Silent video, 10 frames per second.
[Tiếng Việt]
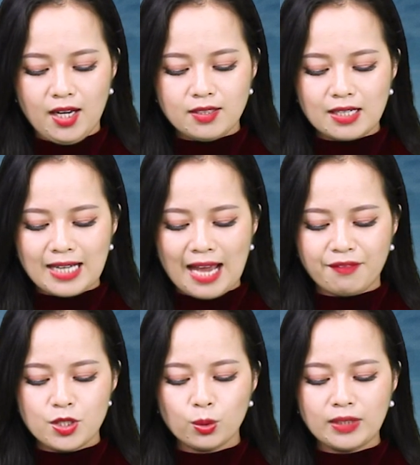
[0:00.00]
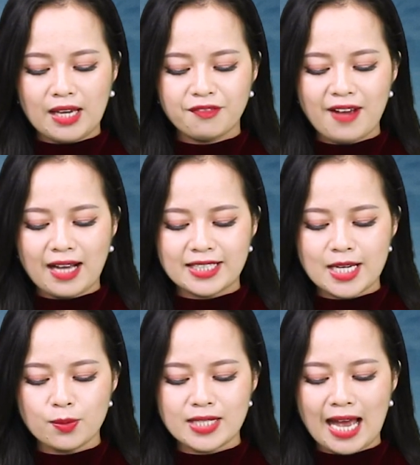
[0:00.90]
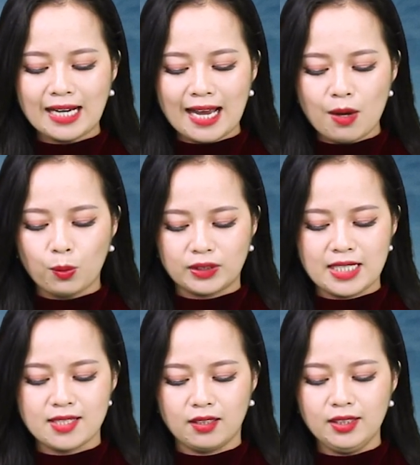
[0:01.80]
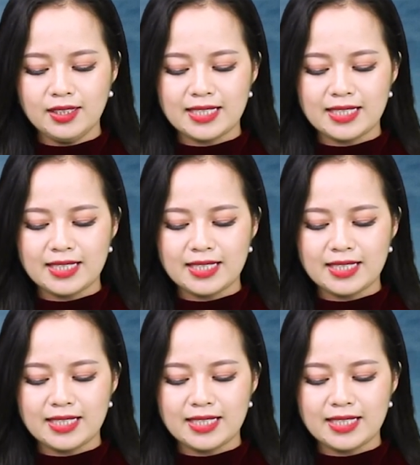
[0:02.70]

Ngược lại với xu thế vàng treo giá cao của thế giới,